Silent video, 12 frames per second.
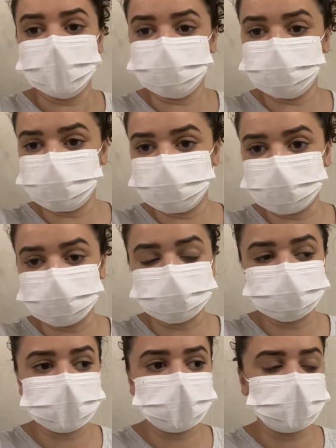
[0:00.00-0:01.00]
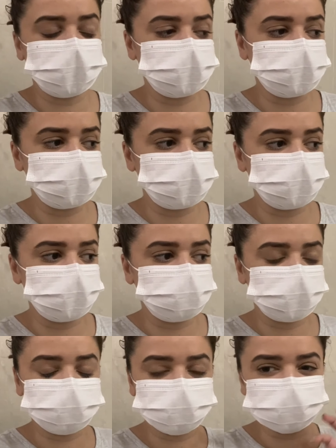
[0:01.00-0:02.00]
Enfim, é,
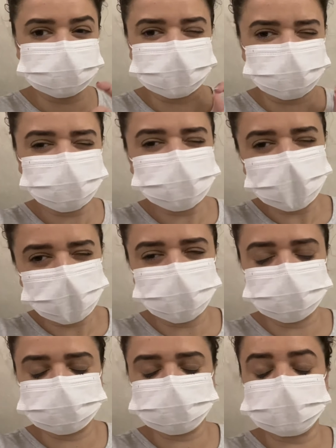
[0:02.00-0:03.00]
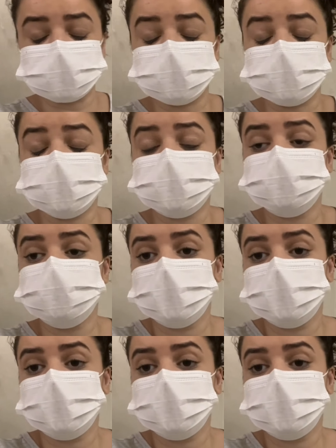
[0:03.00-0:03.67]
consegui filmar algumas coisinhas.